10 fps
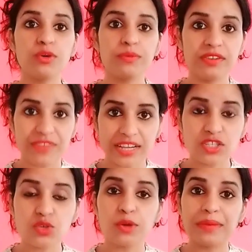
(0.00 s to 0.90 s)
कोई भी
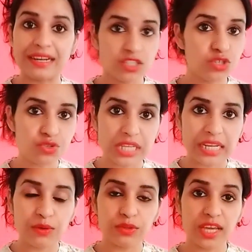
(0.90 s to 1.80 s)
इन्फेक्शन कोई भी एलर्जी उससे
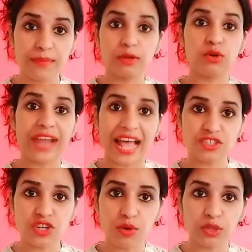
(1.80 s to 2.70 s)
नहीं होती है बिल्कुल
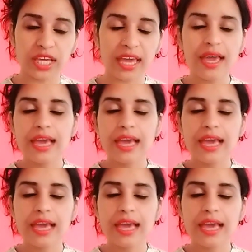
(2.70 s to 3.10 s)
नेचुरल होते हैं